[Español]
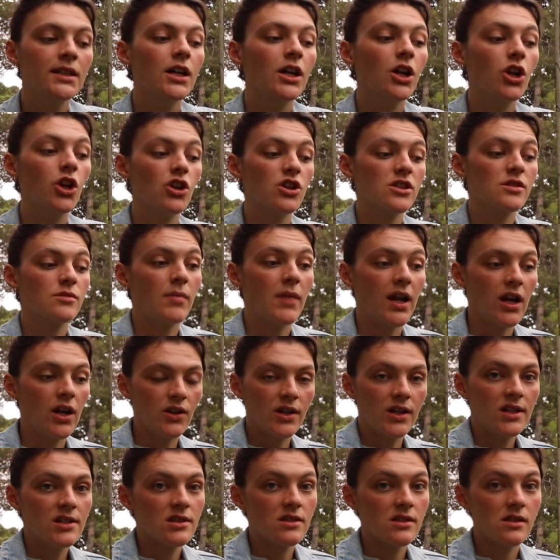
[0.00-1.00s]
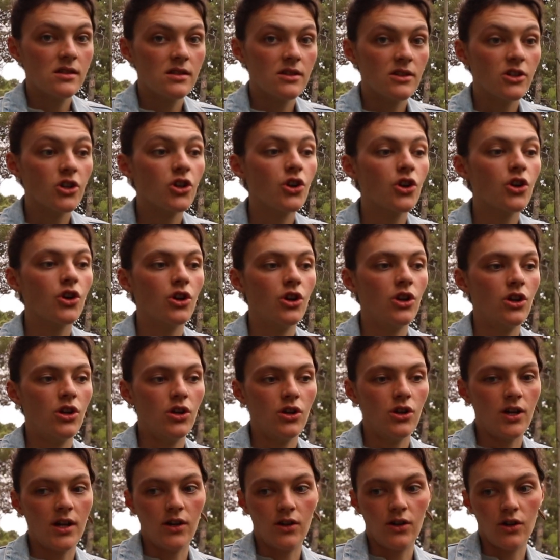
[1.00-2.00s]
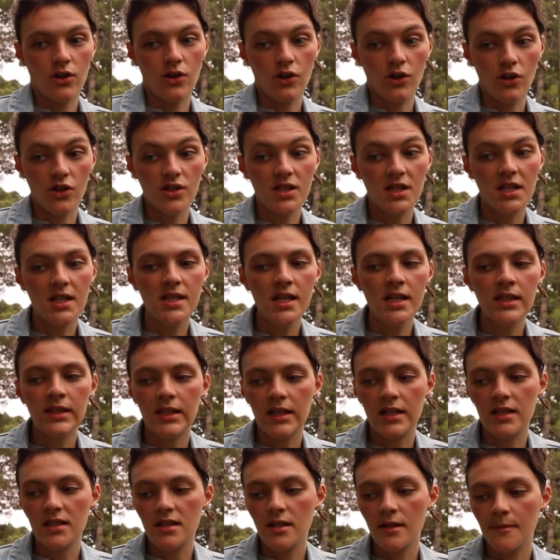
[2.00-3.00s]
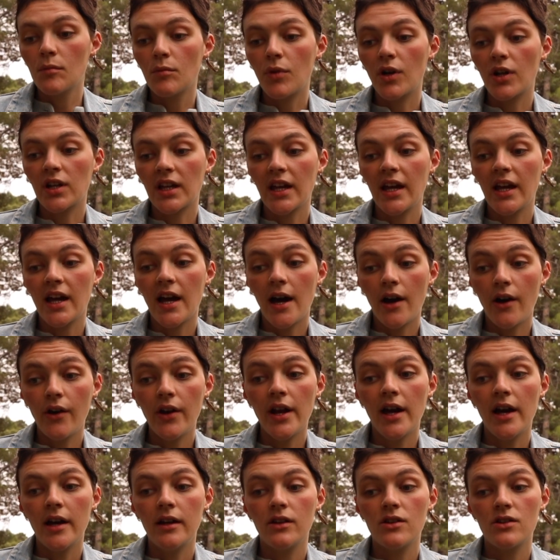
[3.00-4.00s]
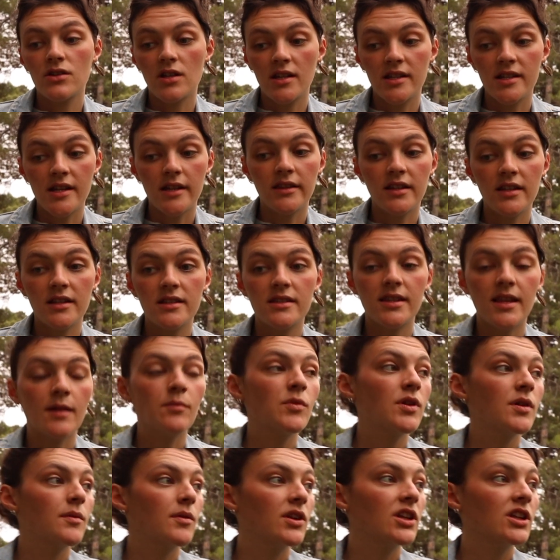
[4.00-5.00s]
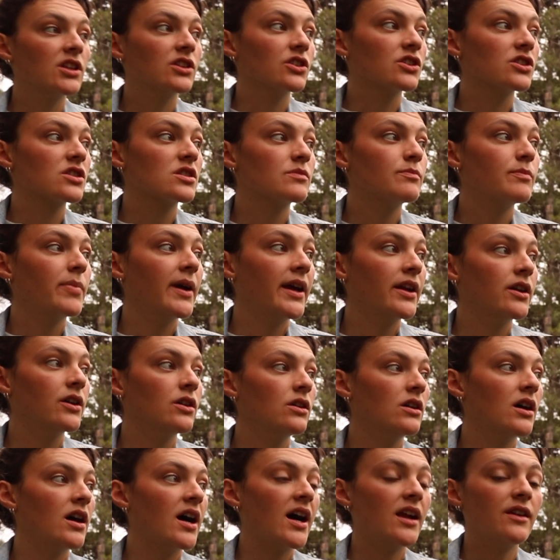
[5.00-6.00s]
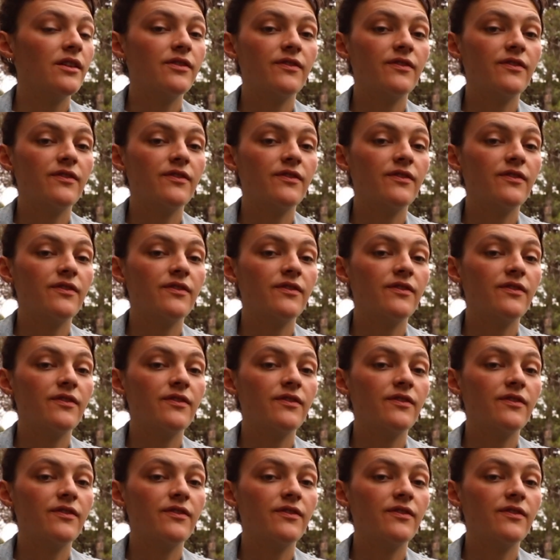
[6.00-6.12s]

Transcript: los melones con, los guisantes. Porque ahora los guisantes están muy bonitos, pero al